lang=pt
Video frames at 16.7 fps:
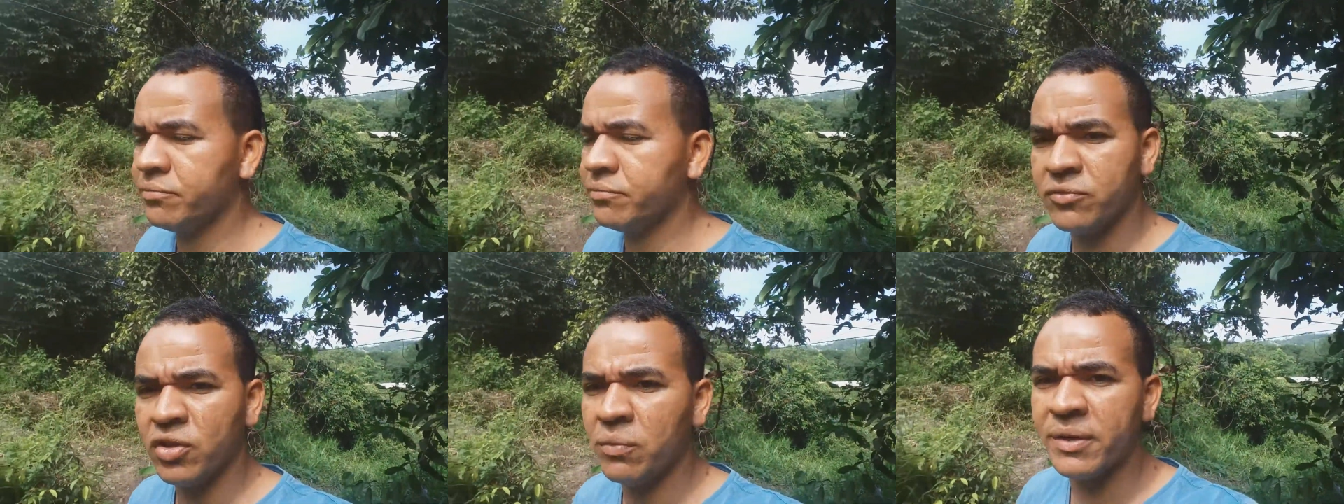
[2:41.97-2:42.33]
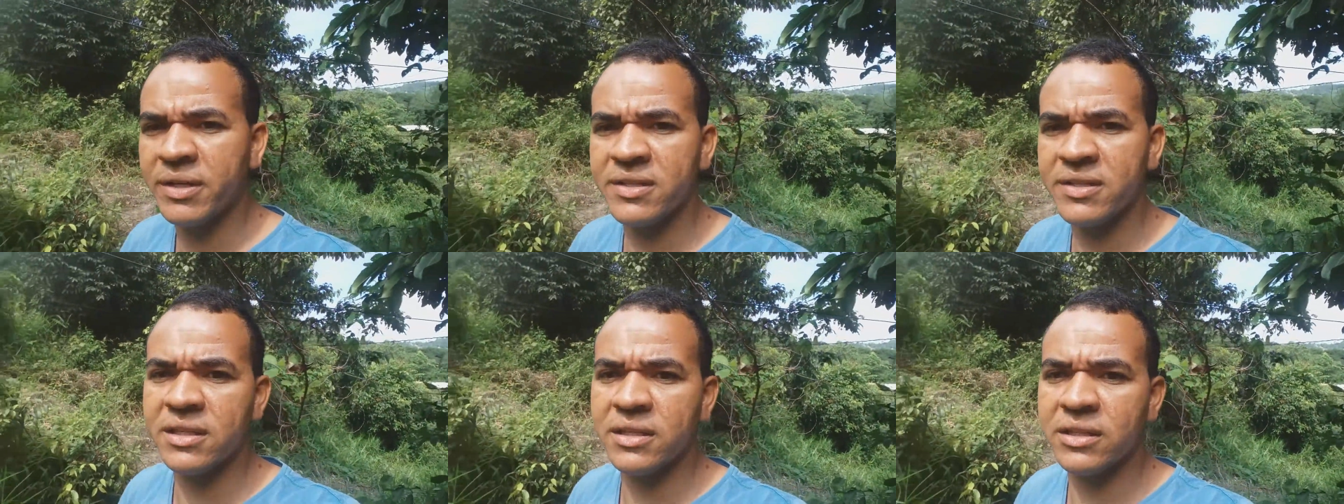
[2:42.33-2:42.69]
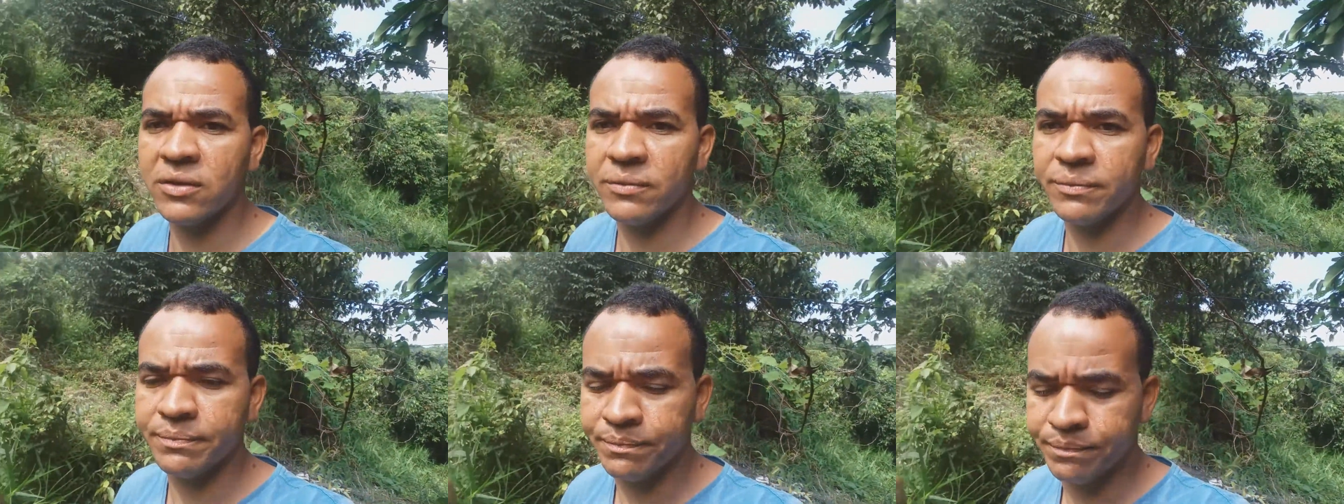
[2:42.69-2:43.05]
Não precisa
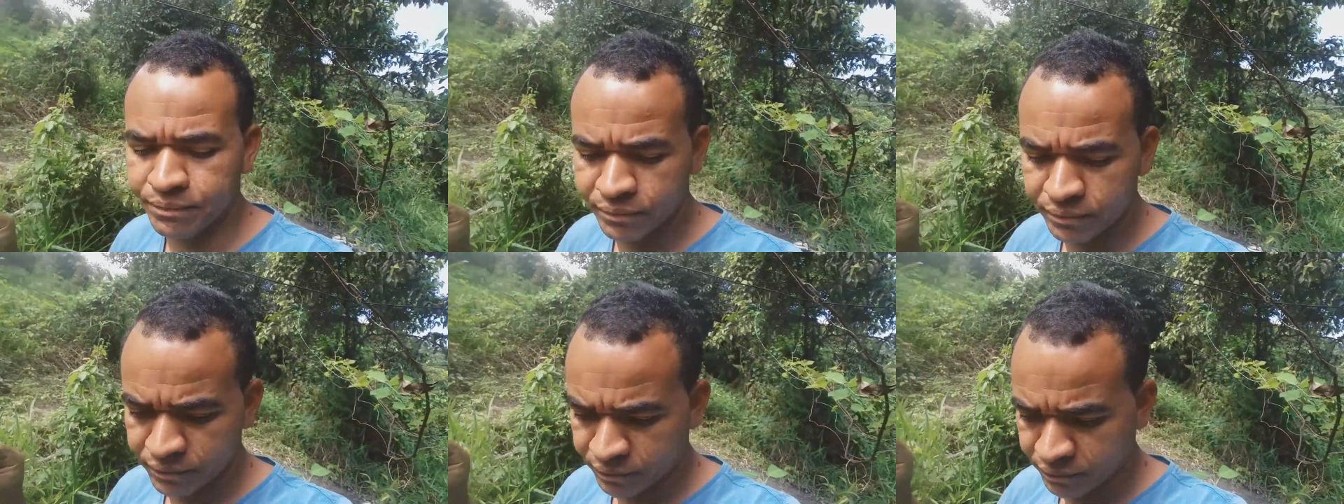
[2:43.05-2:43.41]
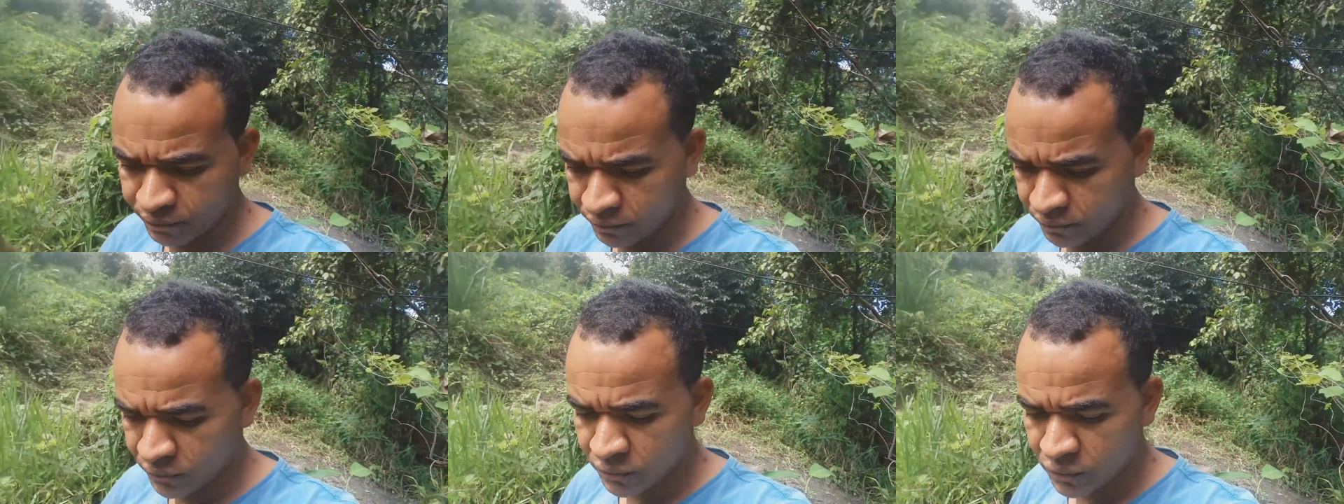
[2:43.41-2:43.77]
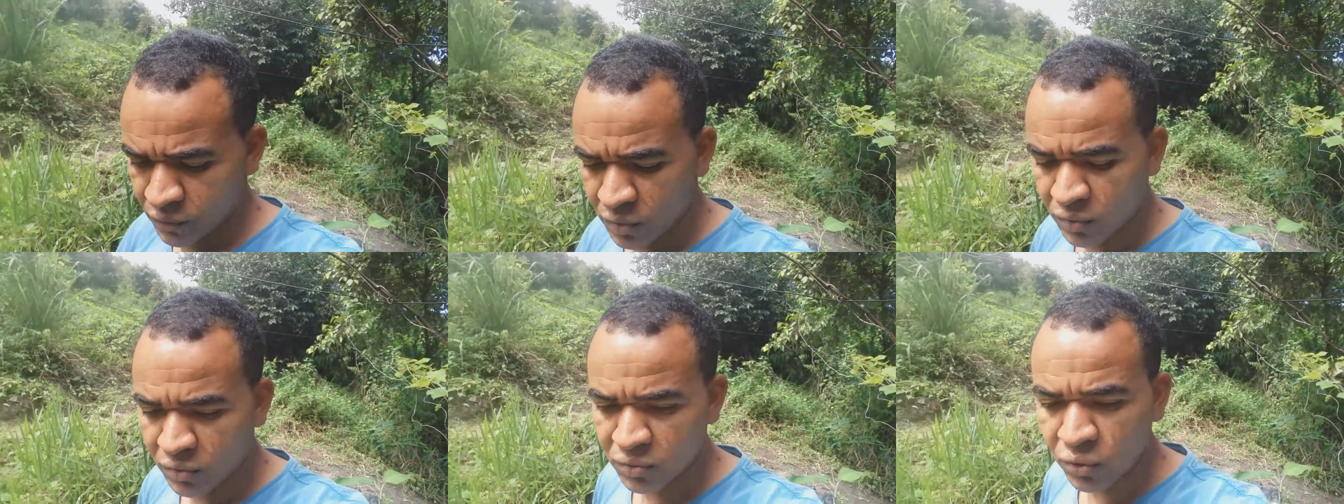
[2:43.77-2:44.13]
não.
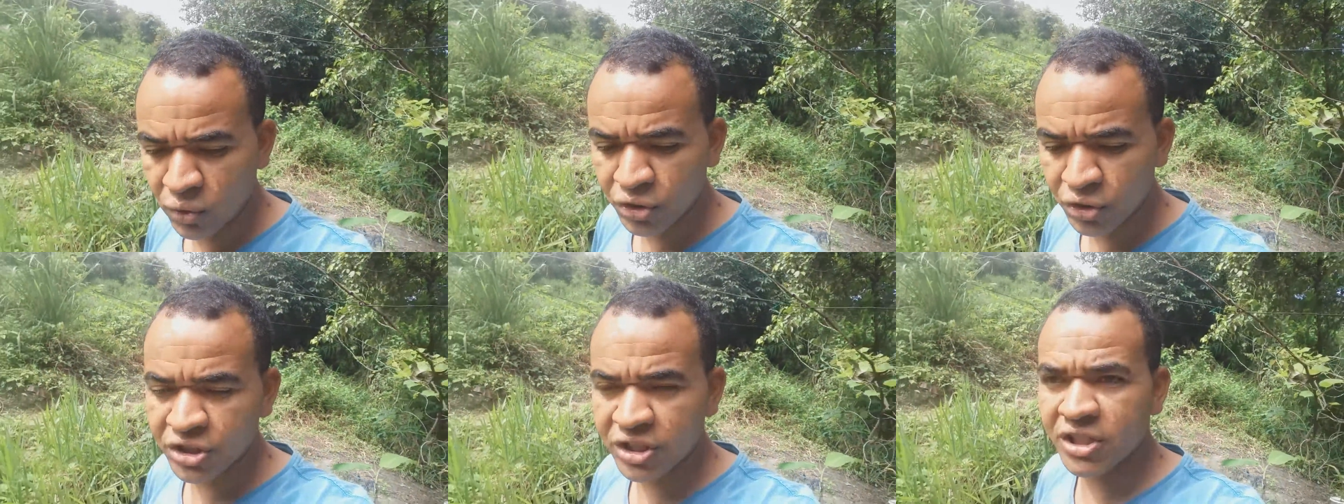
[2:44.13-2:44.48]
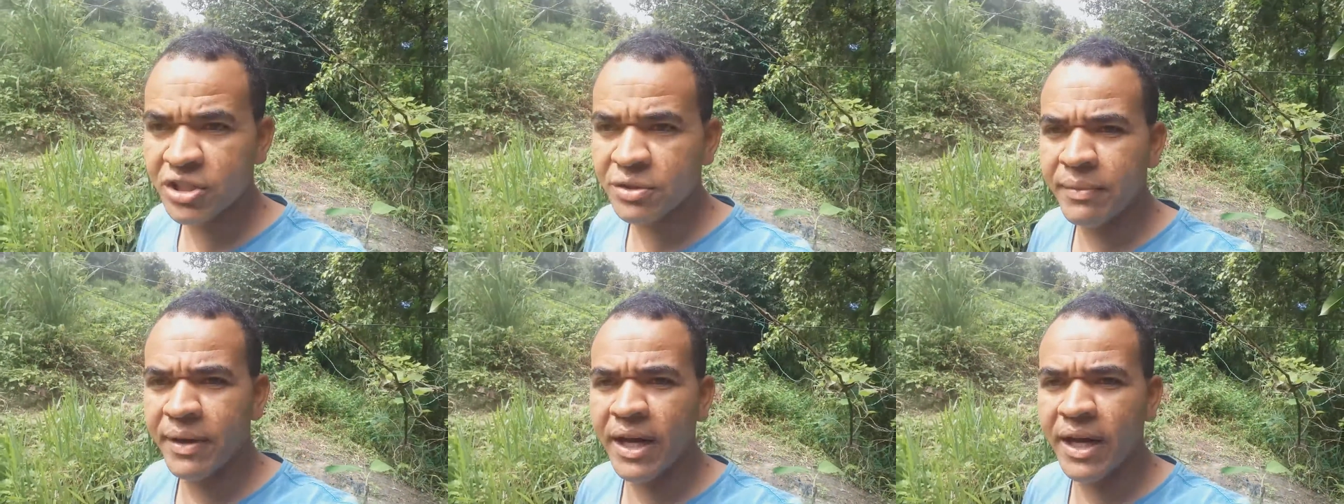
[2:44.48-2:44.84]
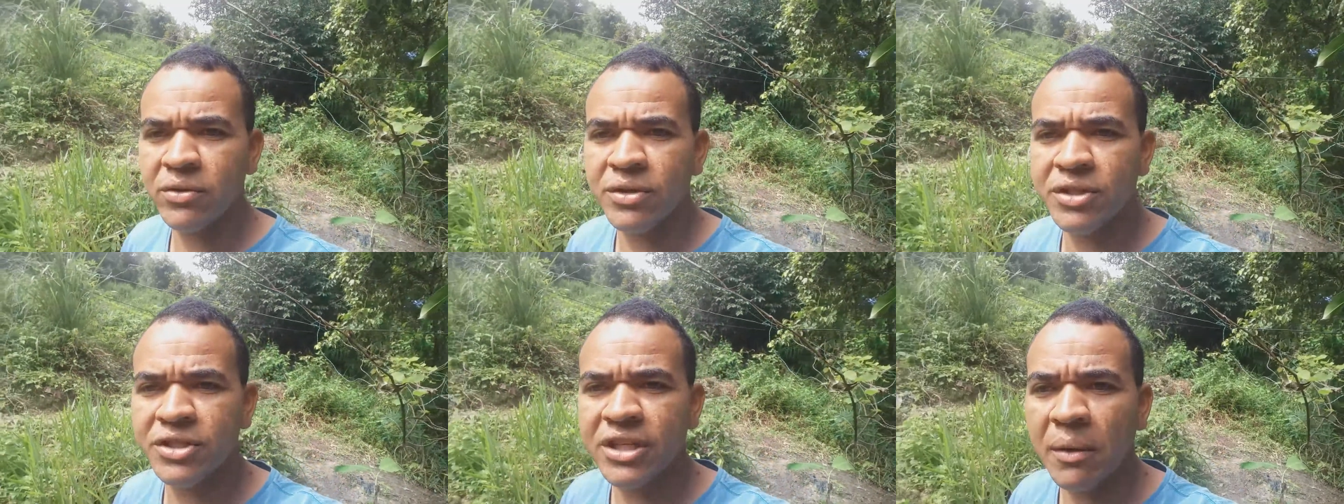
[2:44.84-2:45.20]
2, 3
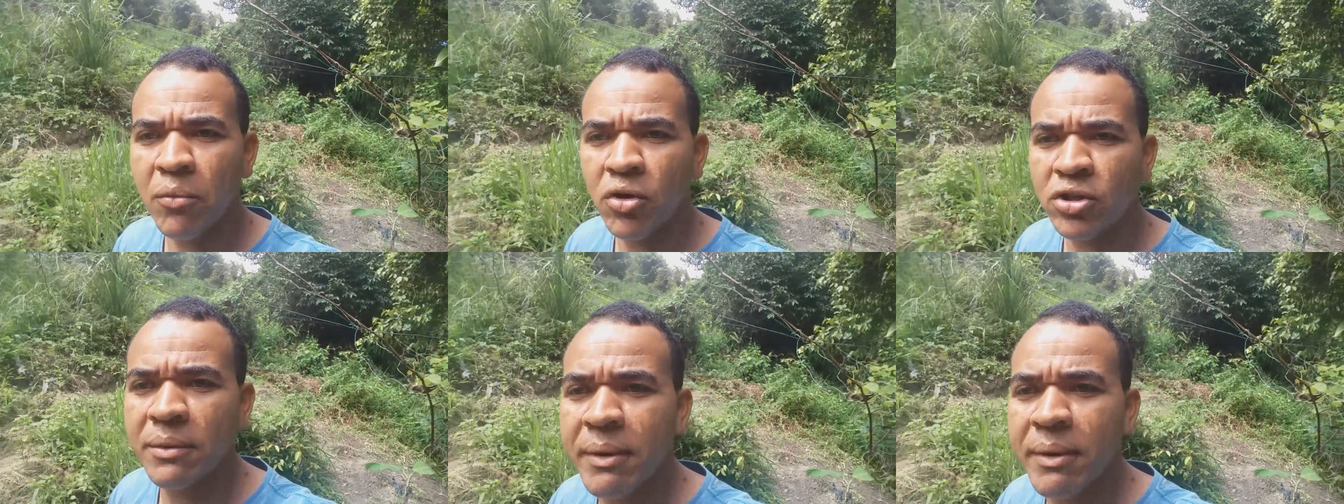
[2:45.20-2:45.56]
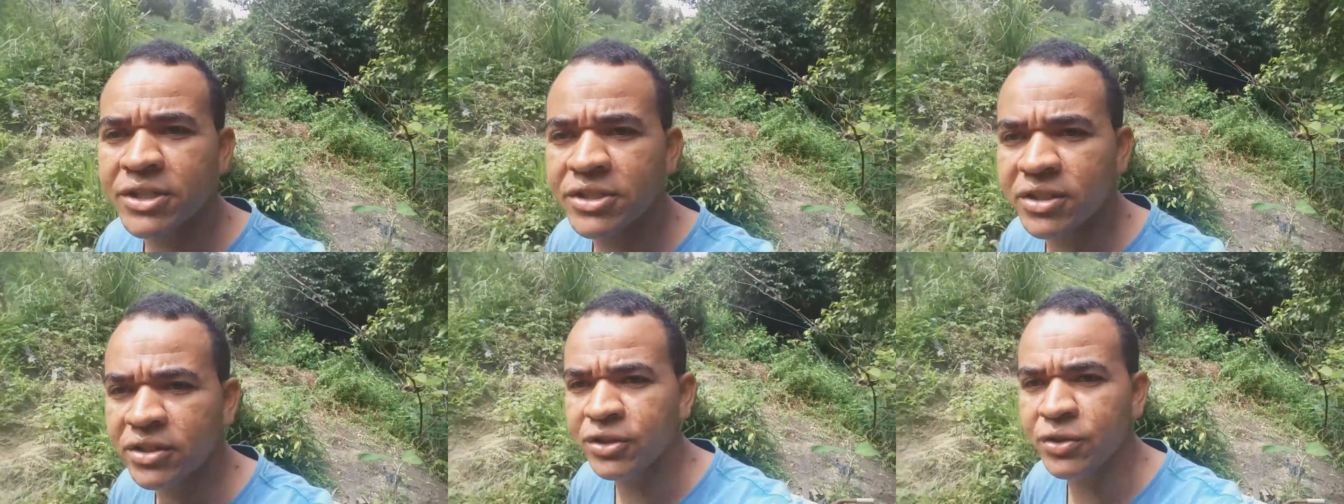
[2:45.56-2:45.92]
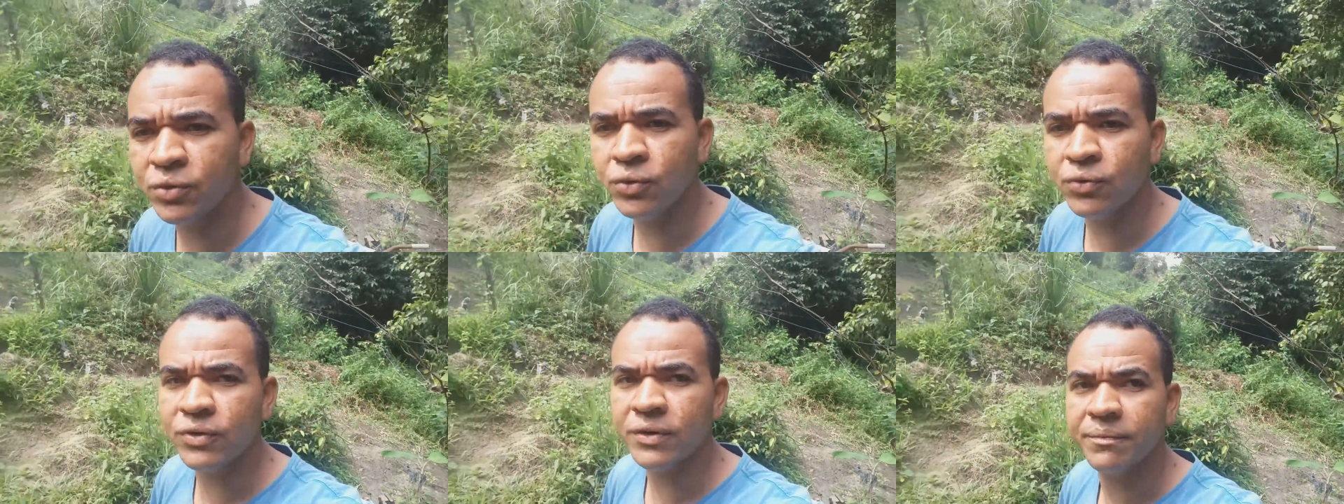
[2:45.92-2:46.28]
metros e já bota bastante
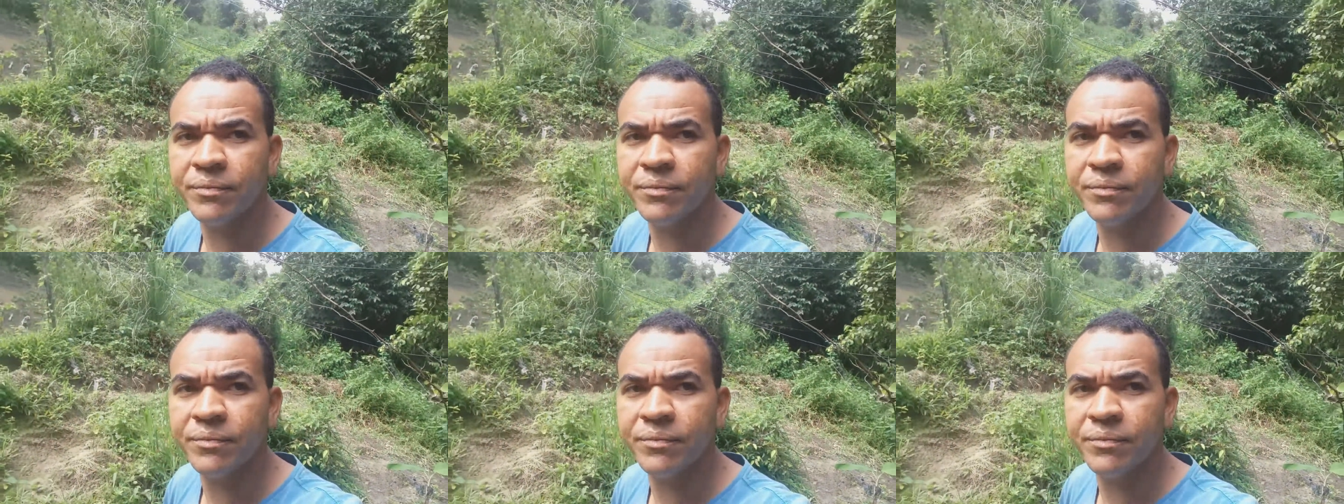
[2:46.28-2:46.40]
uva.